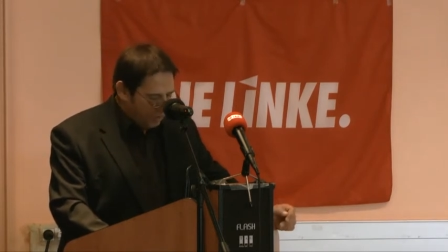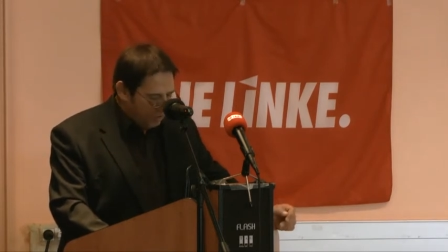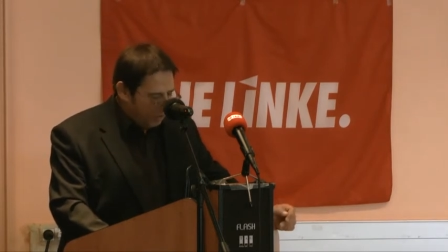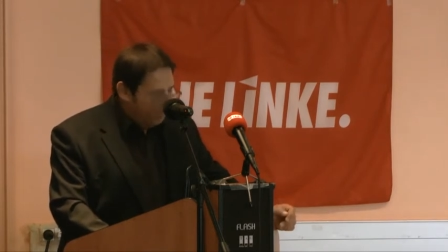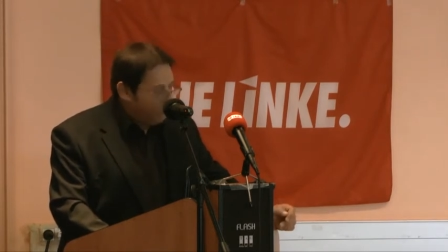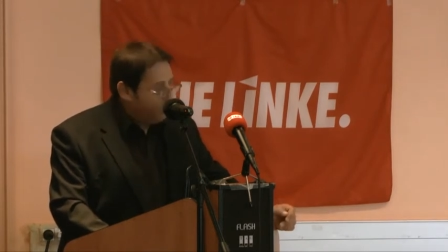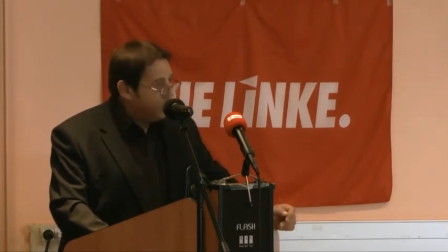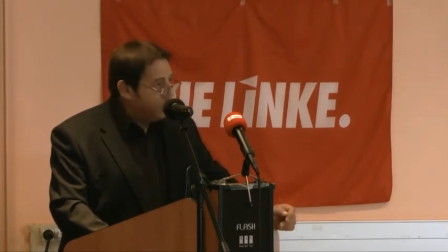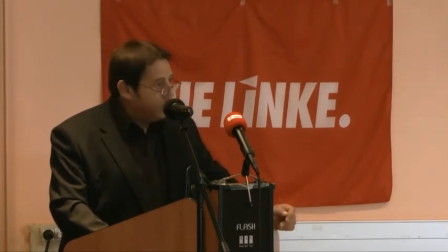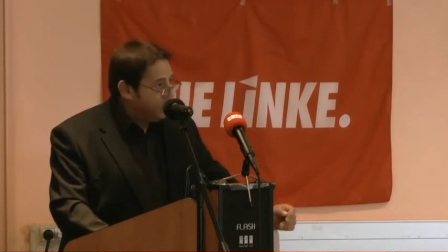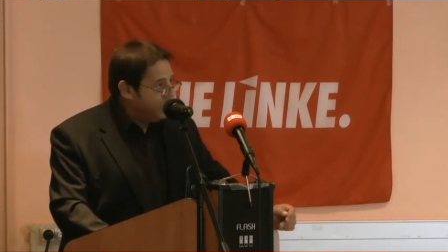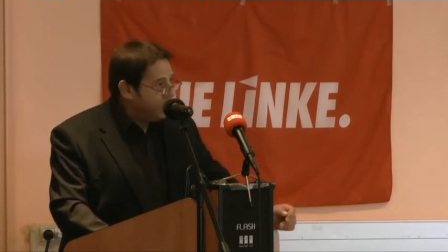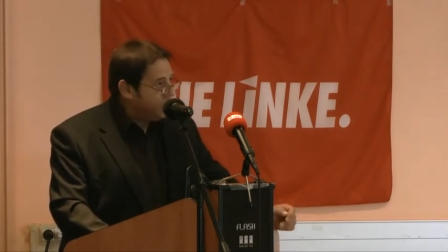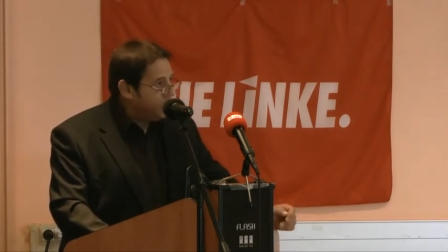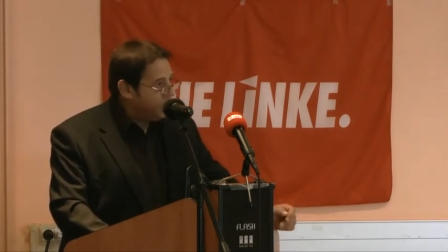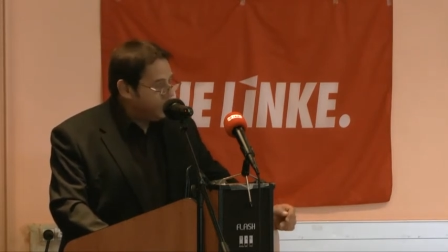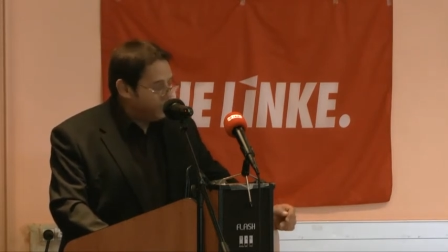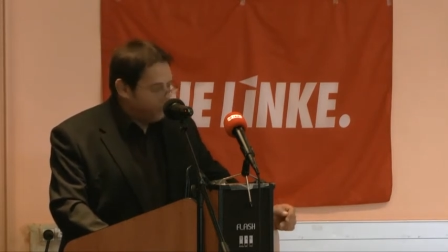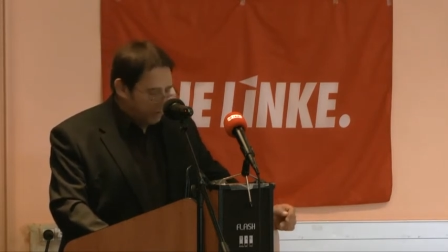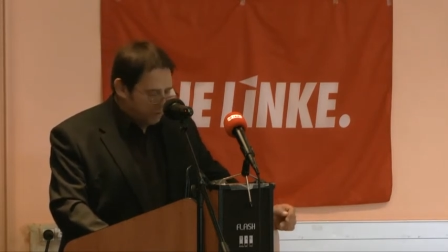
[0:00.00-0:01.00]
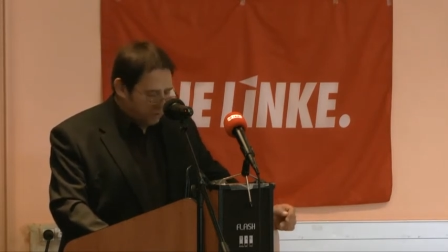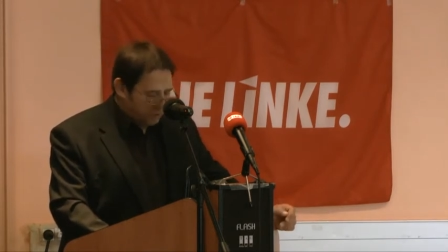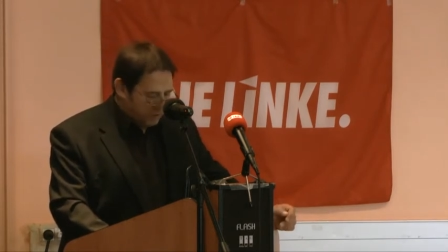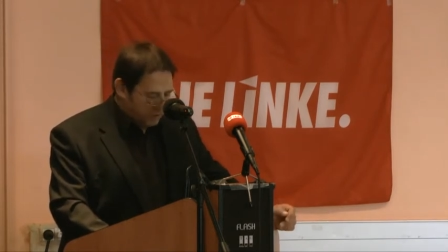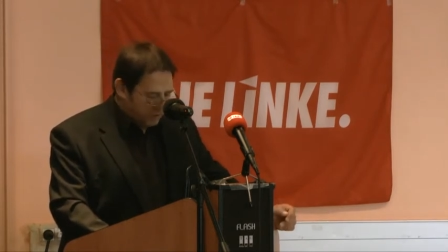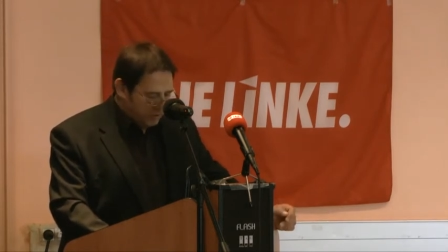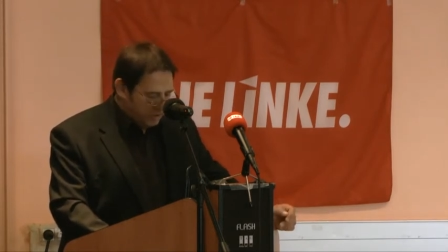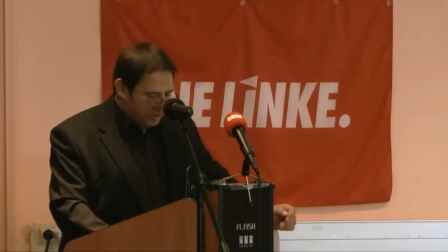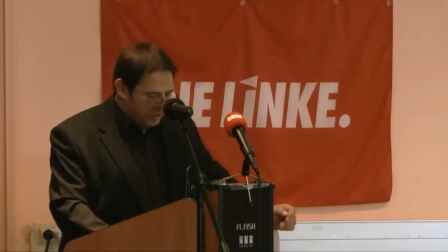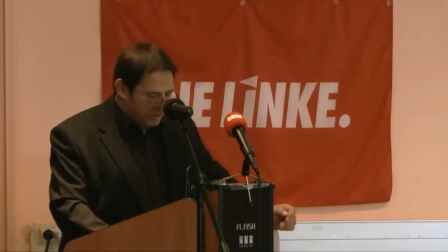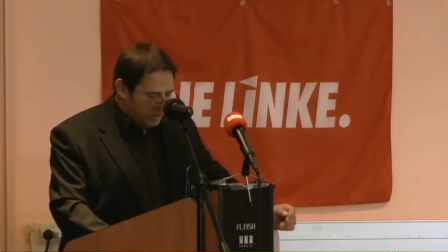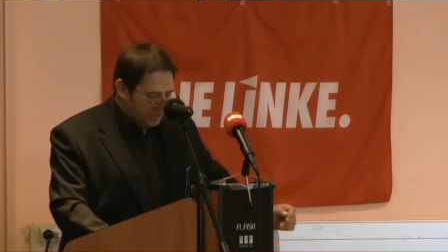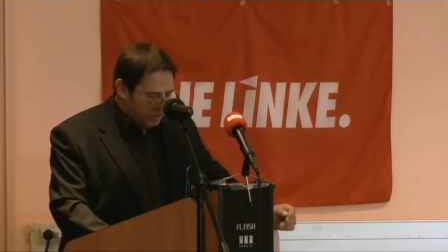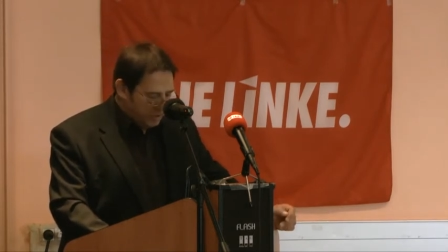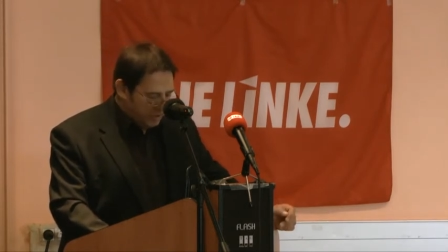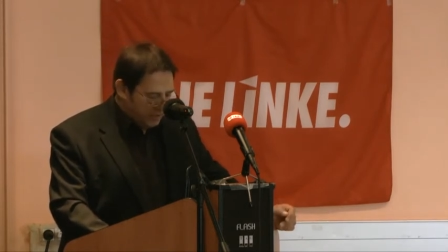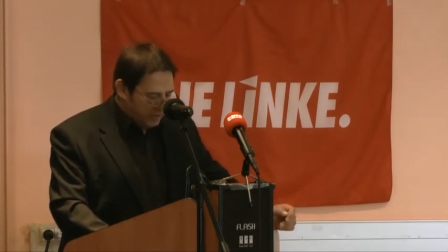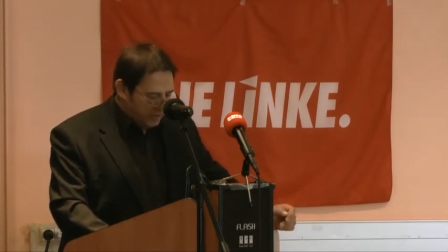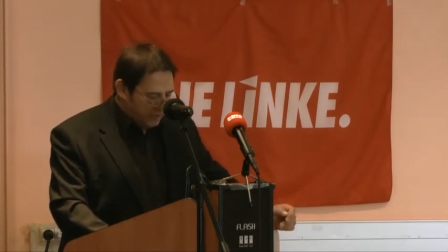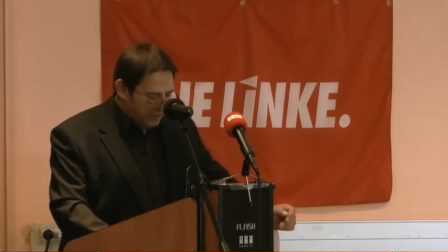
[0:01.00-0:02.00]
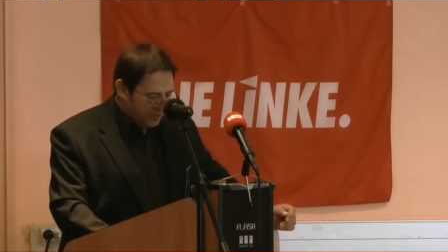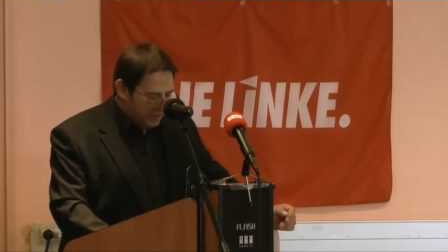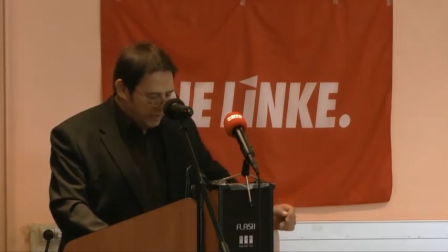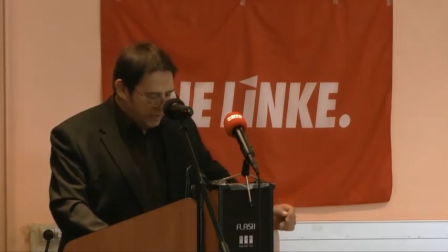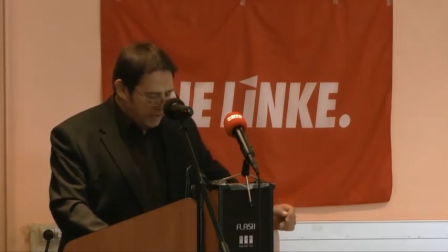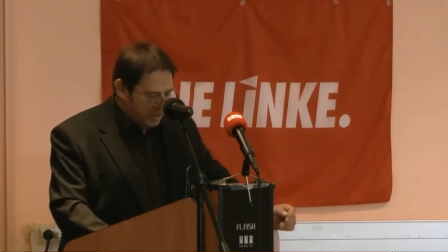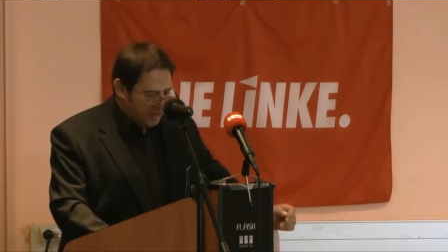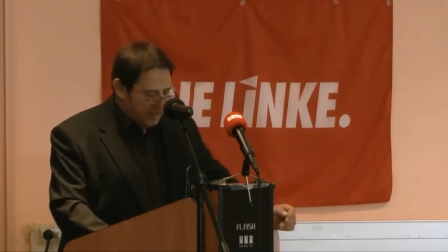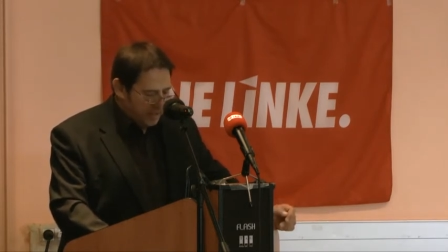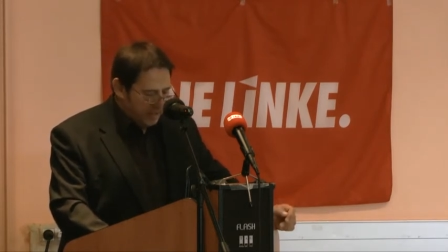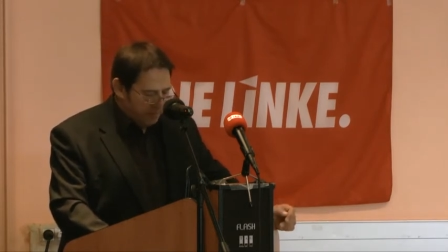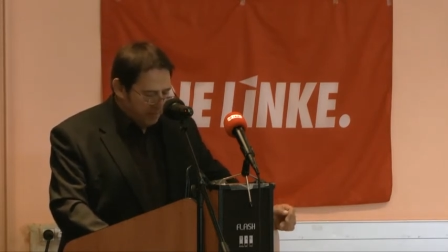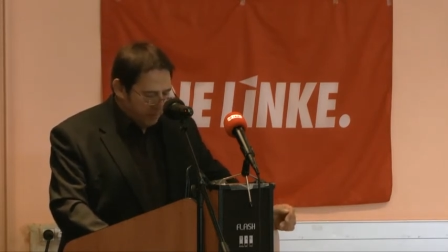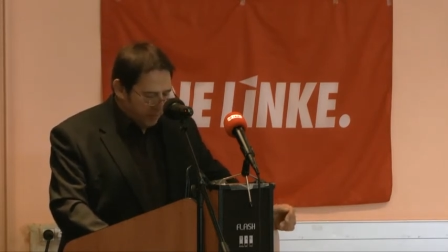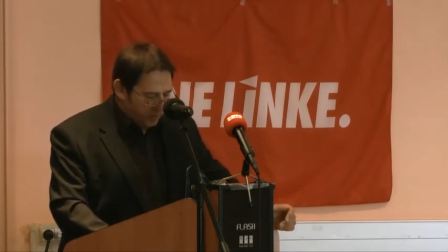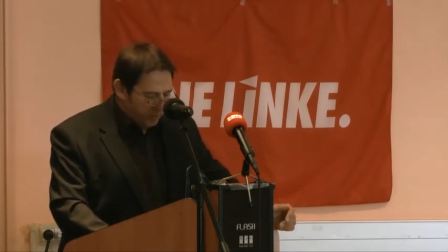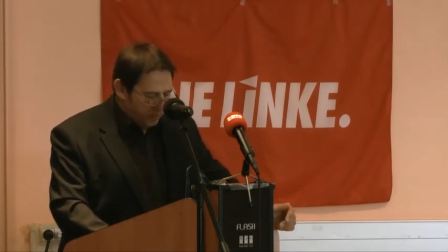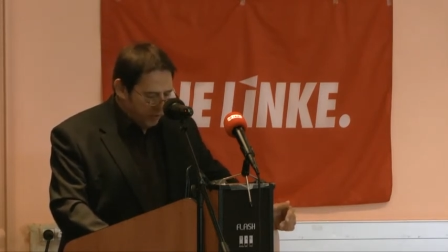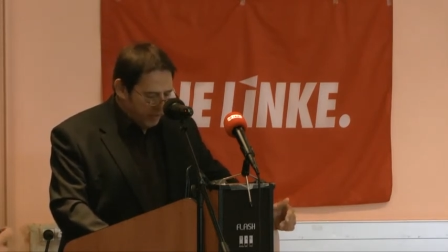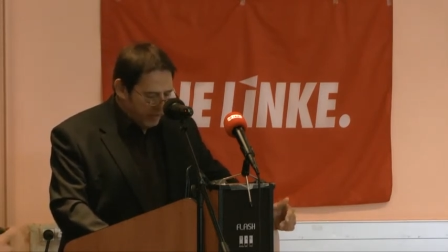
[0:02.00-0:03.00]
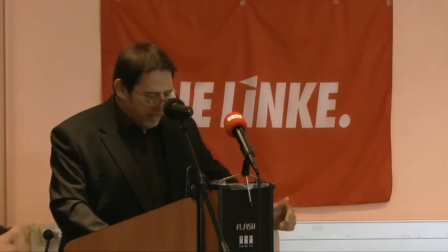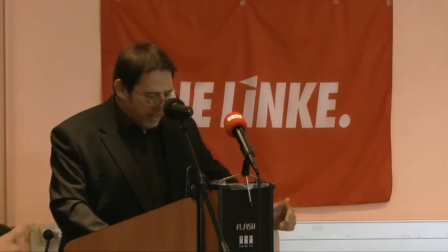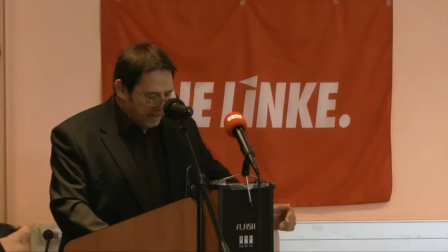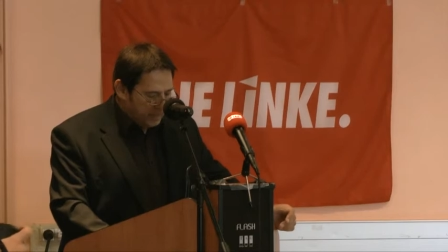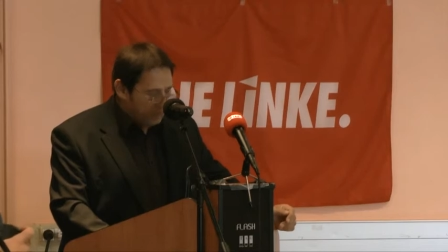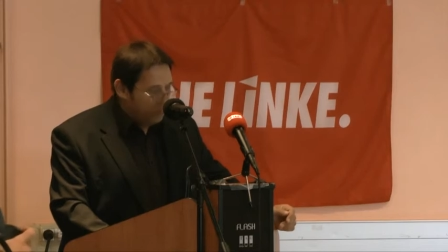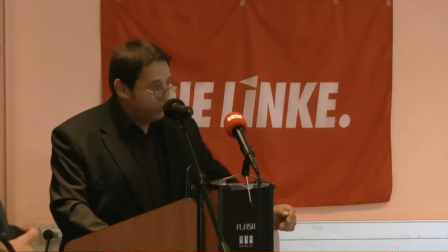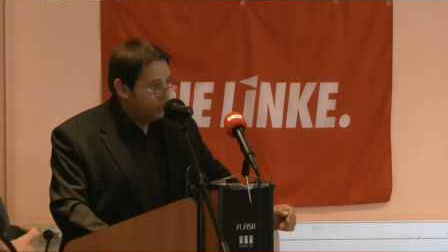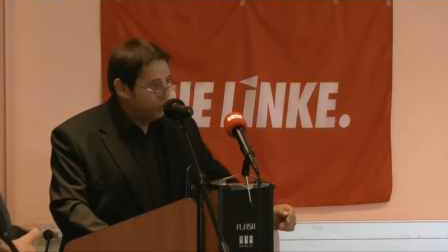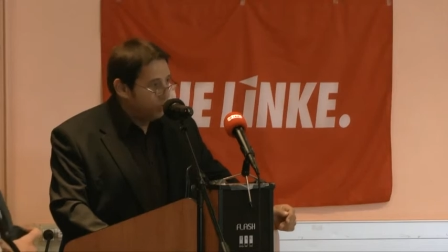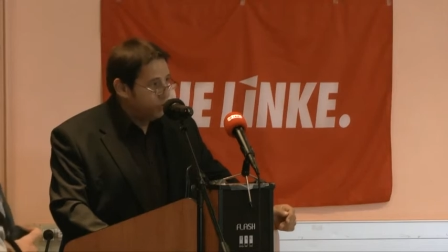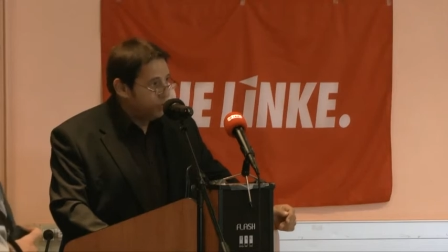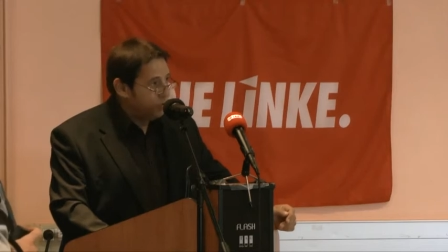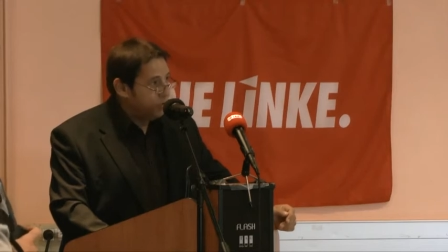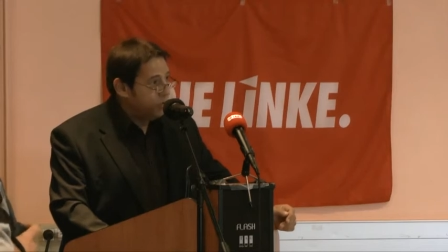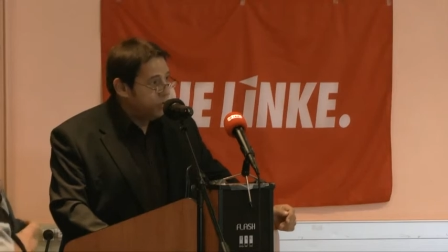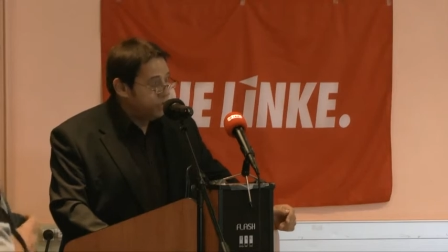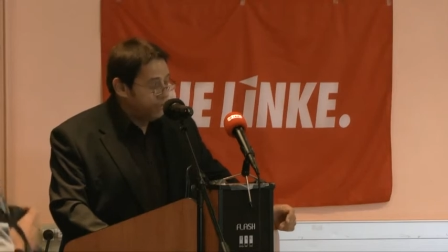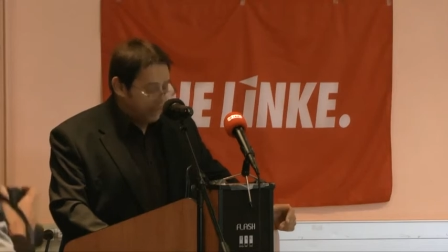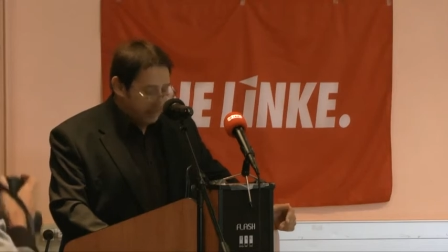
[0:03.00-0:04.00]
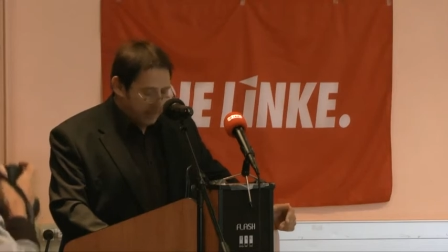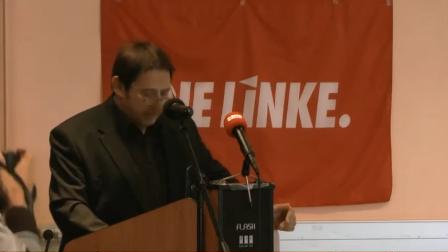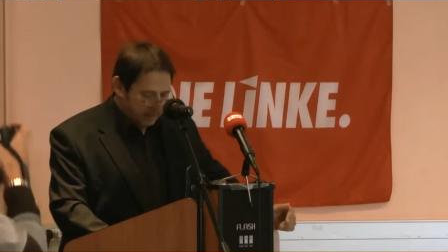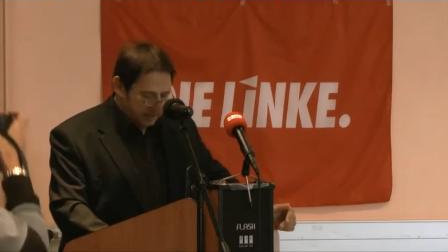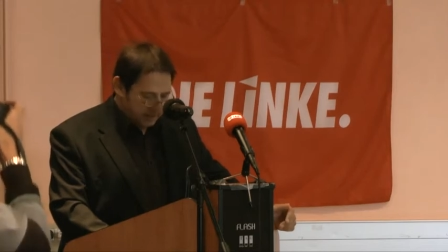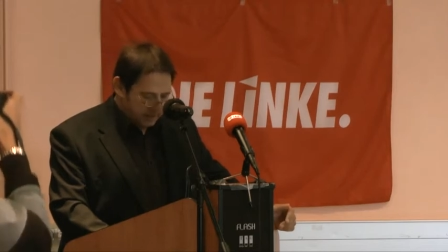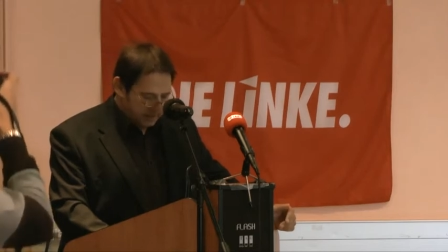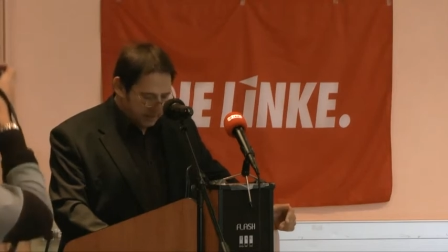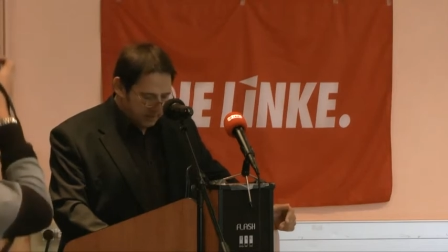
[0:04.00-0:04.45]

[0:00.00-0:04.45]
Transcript: Depuis 1979, les plans de casse se sont succédés.